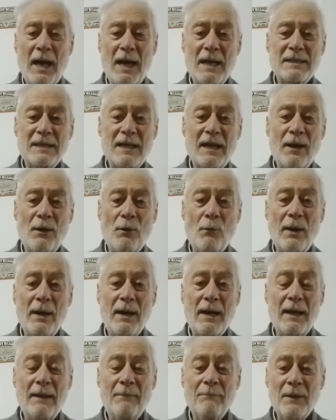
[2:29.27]
hacia la
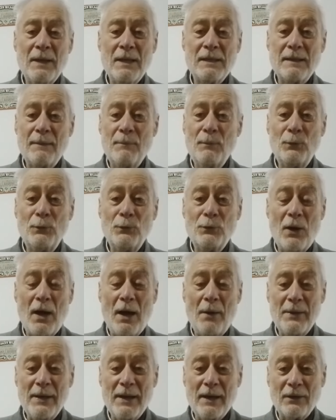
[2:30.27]
escuela, ese mundo
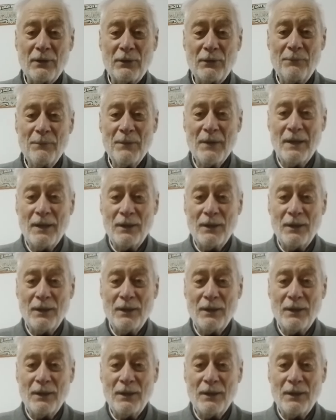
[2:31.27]
abierto.